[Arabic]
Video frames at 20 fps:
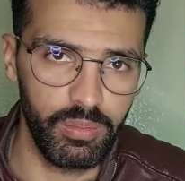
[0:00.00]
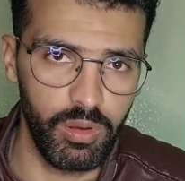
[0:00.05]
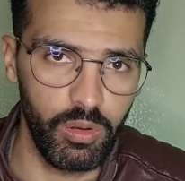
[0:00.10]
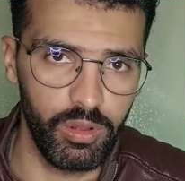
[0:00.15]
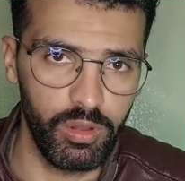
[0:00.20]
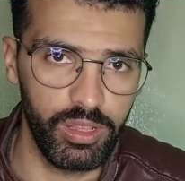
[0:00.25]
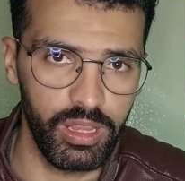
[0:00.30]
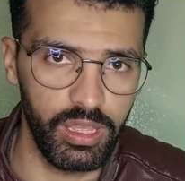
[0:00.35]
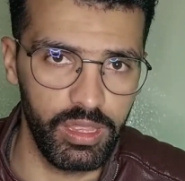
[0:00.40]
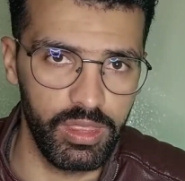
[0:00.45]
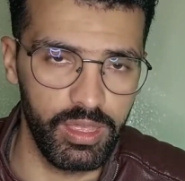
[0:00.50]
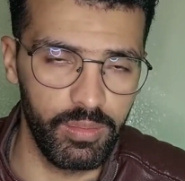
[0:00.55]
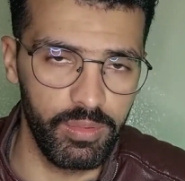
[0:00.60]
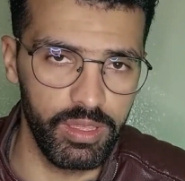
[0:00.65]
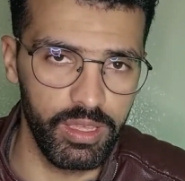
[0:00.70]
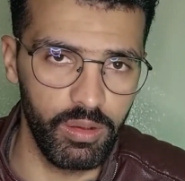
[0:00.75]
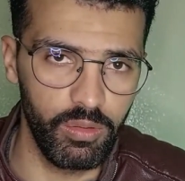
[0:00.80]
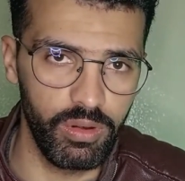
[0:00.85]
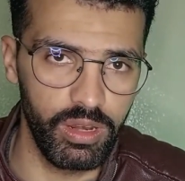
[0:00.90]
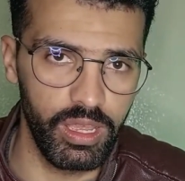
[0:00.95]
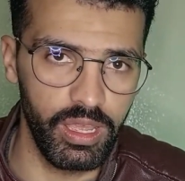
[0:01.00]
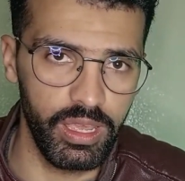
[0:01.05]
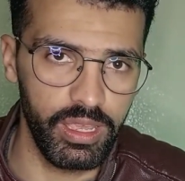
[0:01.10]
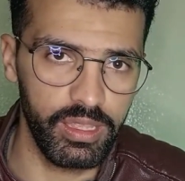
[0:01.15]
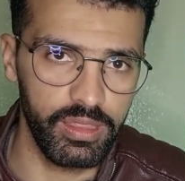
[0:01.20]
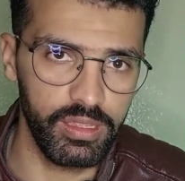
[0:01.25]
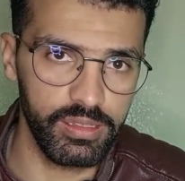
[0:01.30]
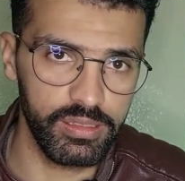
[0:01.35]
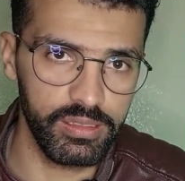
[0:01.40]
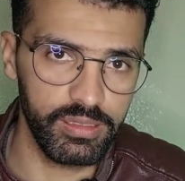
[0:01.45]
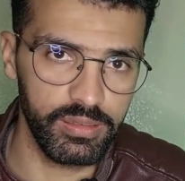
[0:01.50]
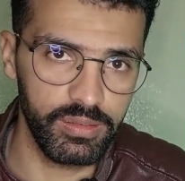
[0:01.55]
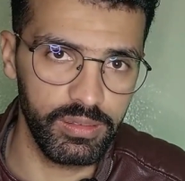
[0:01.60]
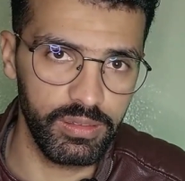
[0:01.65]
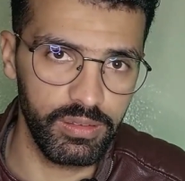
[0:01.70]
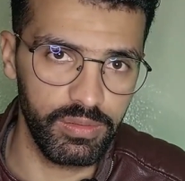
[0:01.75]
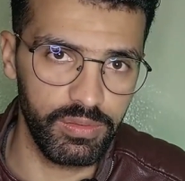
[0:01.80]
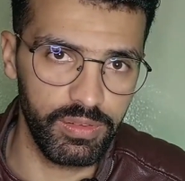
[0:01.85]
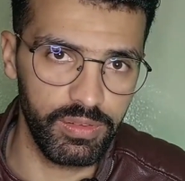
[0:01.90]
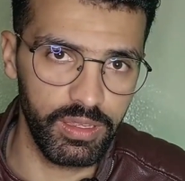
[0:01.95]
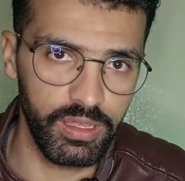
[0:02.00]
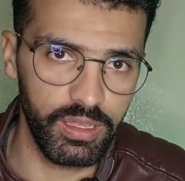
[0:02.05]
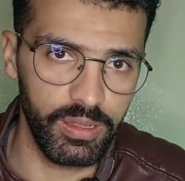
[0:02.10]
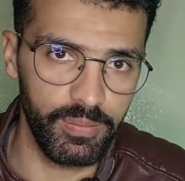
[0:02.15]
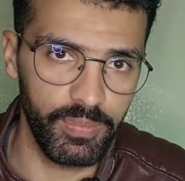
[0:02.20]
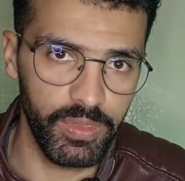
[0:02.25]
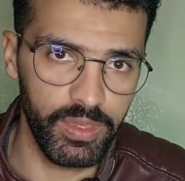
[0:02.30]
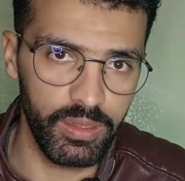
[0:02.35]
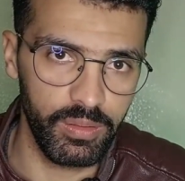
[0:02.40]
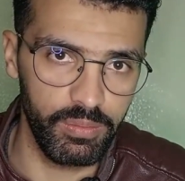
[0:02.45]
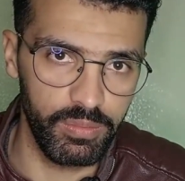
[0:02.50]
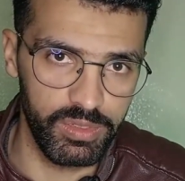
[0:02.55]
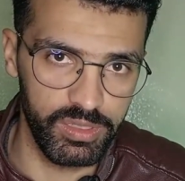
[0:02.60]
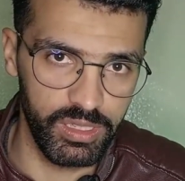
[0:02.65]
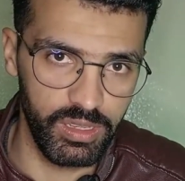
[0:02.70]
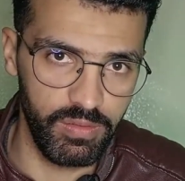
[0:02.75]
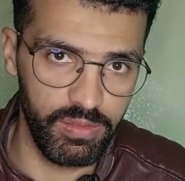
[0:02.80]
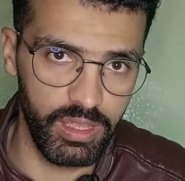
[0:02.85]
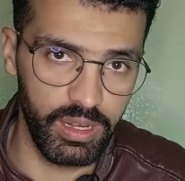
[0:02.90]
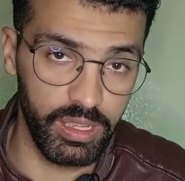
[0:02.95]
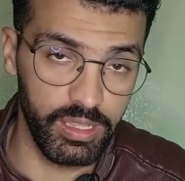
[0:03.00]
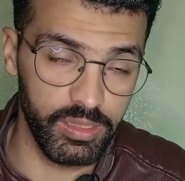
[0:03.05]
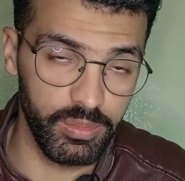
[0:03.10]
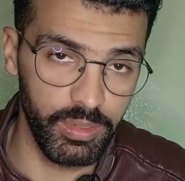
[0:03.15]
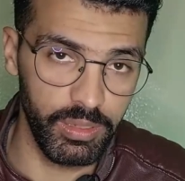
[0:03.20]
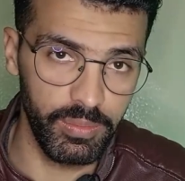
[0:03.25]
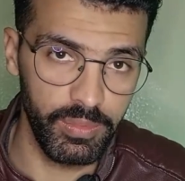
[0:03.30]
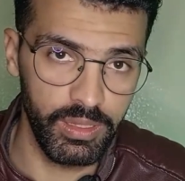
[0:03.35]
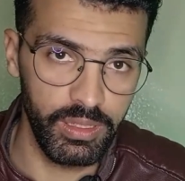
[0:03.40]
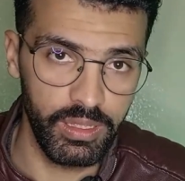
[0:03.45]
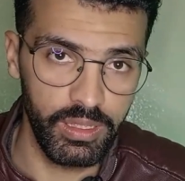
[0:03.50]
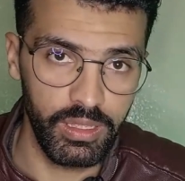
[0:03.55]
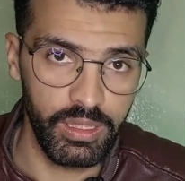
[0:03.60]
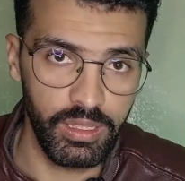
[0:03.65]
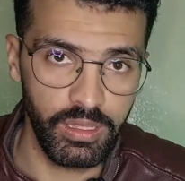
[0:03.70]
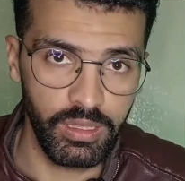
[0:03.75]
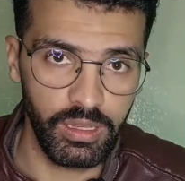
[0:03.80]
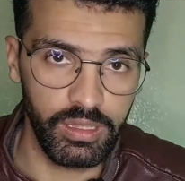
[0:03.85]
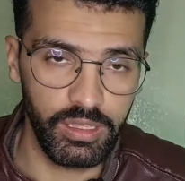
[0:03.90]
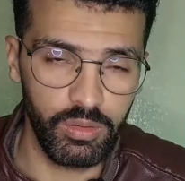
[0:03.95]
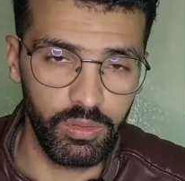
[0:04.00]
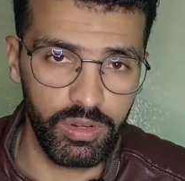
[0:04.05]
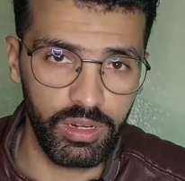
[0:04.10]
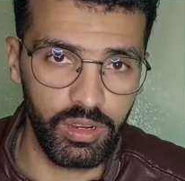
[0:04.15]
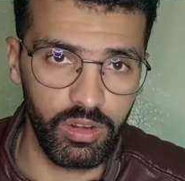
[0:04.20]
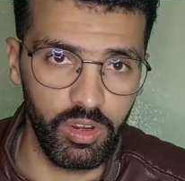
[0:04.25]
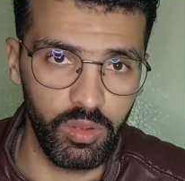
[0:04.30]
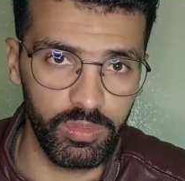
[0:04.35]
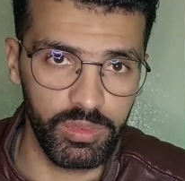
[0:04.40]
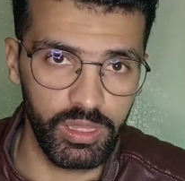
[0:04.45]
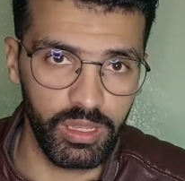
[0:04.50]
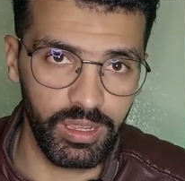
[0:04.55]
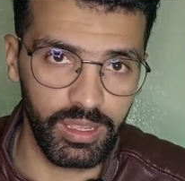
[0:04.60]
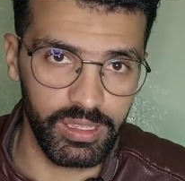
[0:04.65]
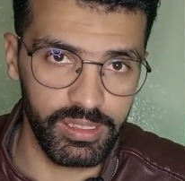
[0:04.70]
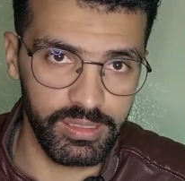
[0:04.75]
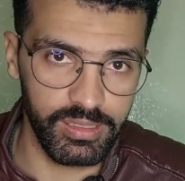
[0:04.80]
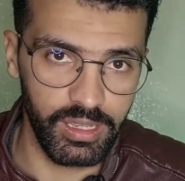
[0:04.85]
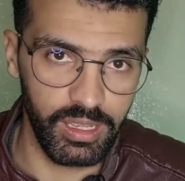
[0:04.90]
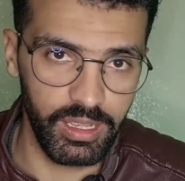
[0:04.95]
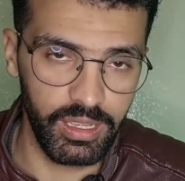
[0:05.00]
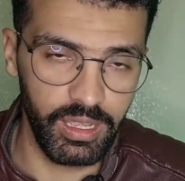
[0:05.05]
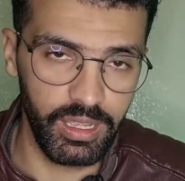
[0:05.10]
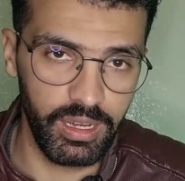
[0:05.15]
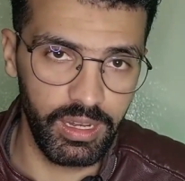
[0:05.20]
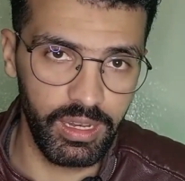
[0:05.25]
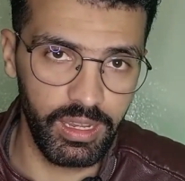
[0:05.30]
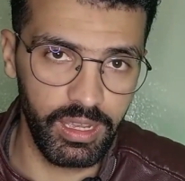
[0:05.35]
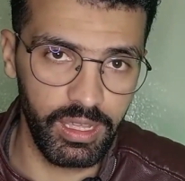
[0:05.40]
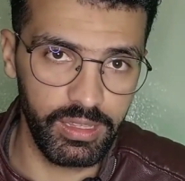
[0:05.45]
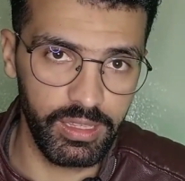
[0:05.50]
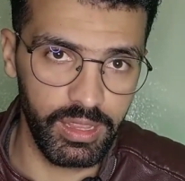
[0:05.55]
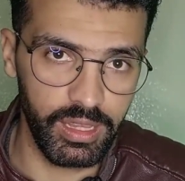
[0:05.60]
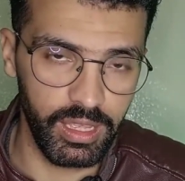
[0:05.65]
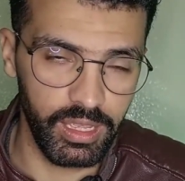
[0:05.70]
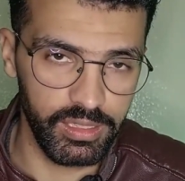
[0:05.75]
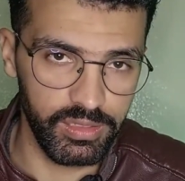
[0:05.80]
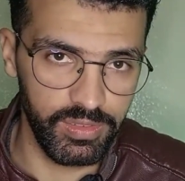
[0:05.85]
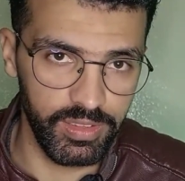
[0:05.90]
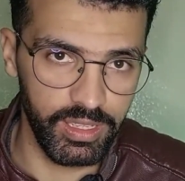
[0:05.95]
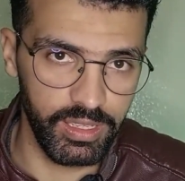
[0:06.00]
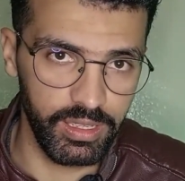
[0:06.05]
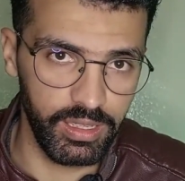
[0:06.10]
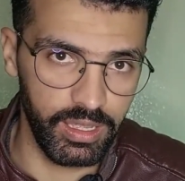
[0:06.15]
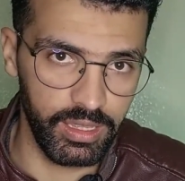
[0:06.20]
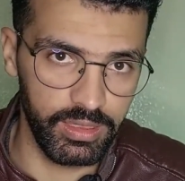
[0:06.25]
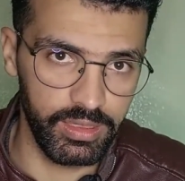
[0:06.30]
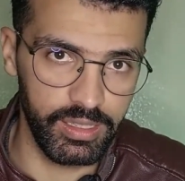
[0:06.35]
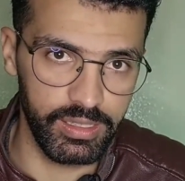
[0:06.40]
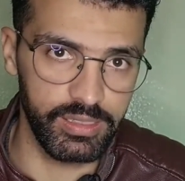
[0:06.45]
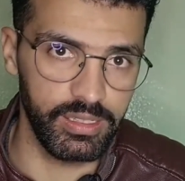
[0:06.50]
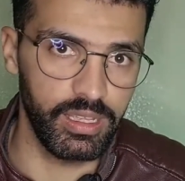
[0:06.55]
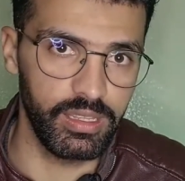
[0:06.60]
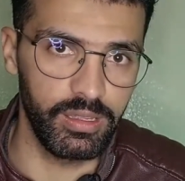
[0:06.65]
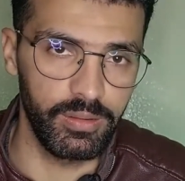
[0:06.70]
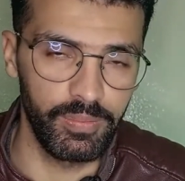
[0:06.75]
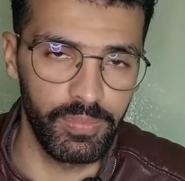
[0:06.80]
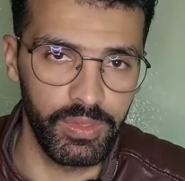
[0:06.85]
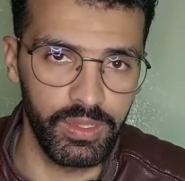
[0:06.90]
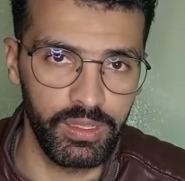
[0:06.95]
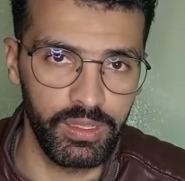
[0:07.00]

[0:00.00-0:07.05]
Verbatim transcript: المواد الادبيه ولا اي درس فيه بزاف ديال الكتبه غادي نوريك اليوم الطريقه الصحيحه اللي غادي تلخص فيها هذا الدرس هذا